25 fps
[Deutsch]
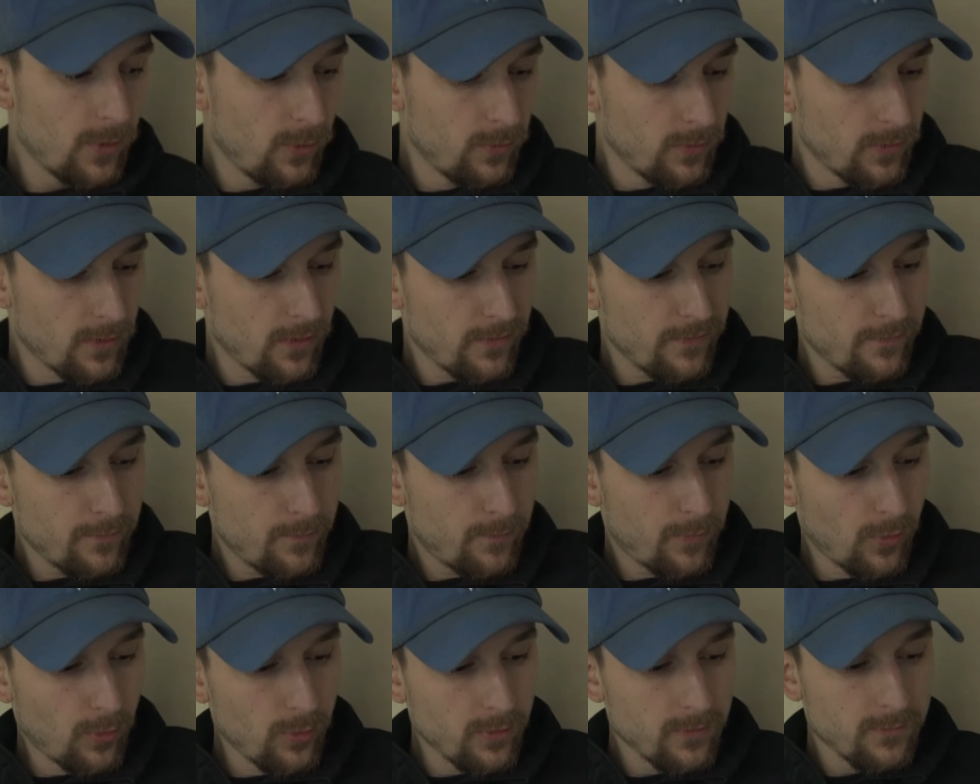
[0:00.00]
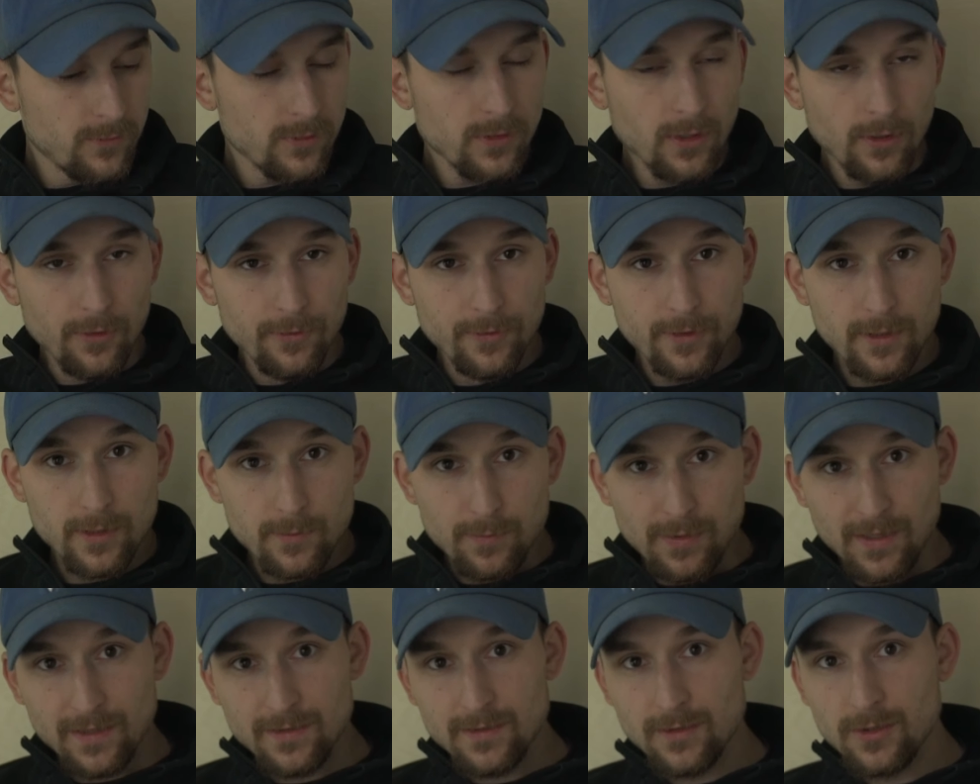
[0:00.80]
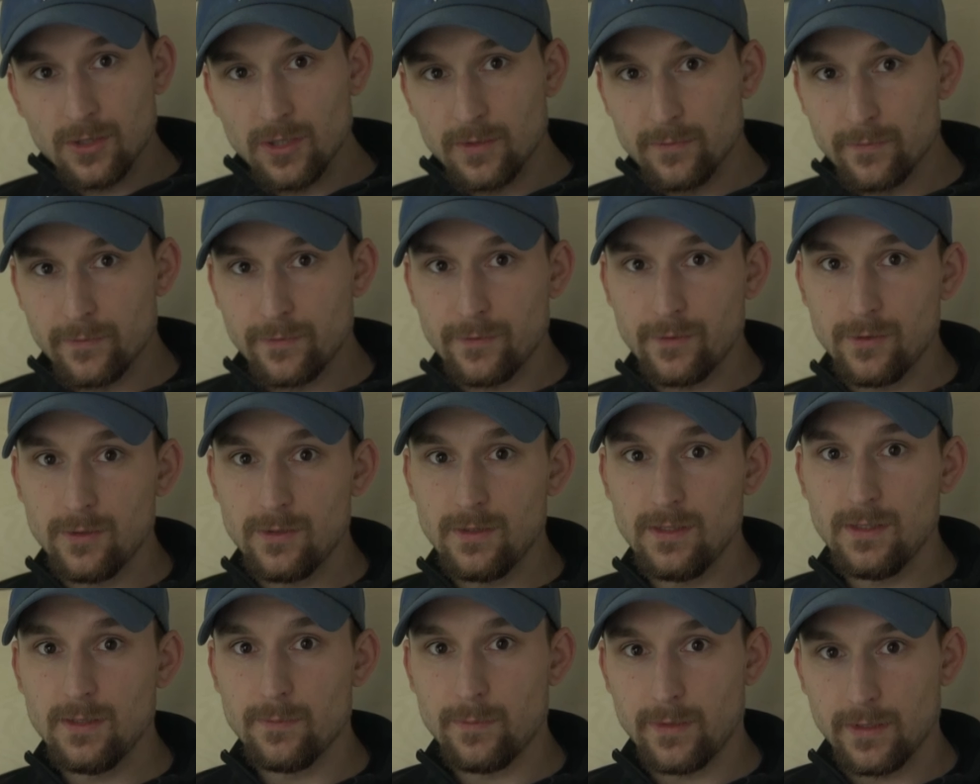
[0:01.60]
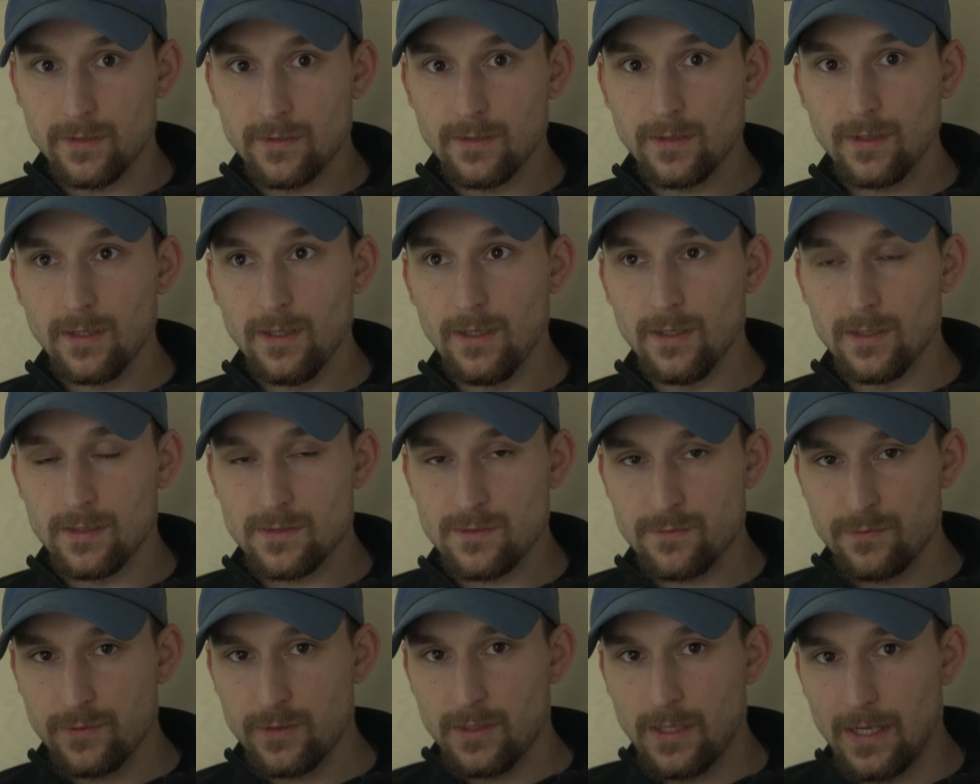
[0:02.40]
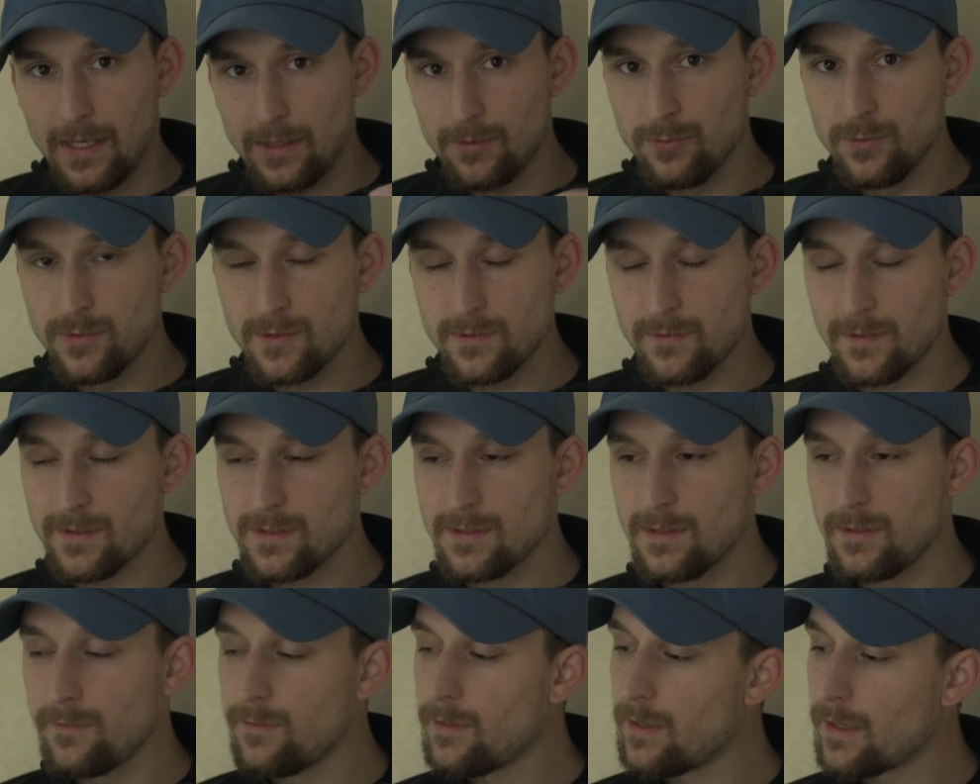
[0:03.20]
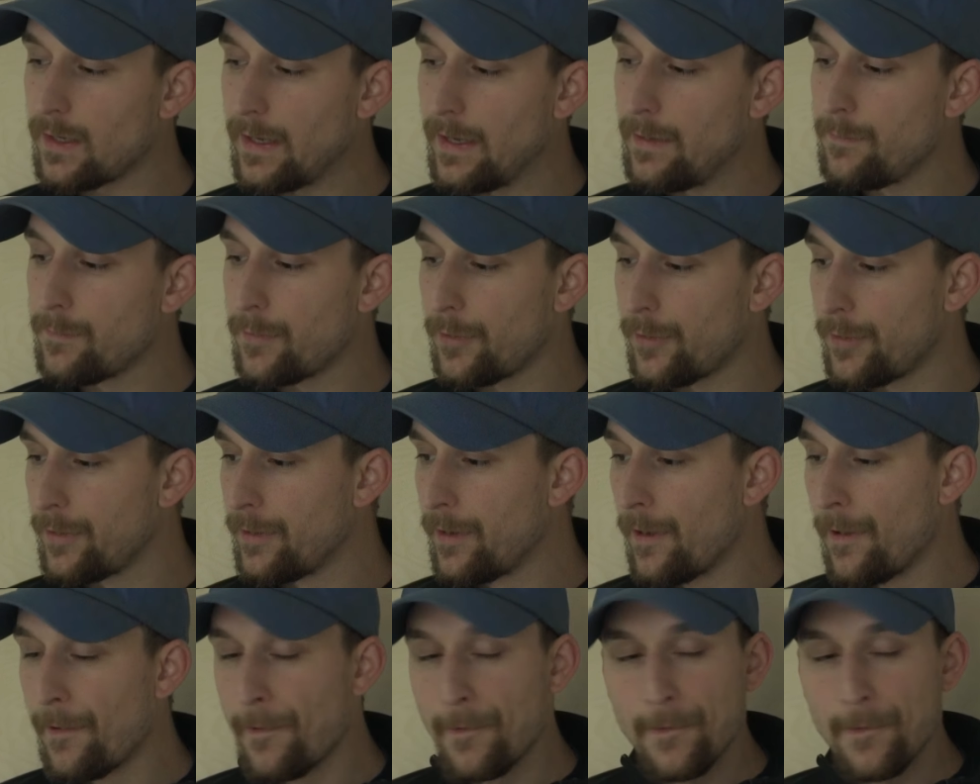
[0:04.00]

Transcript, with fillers: Unten auf dem Boden wird auch noch eine Platte kommen für die Batterien, also für die Akkus quasi, die wir reinbauen.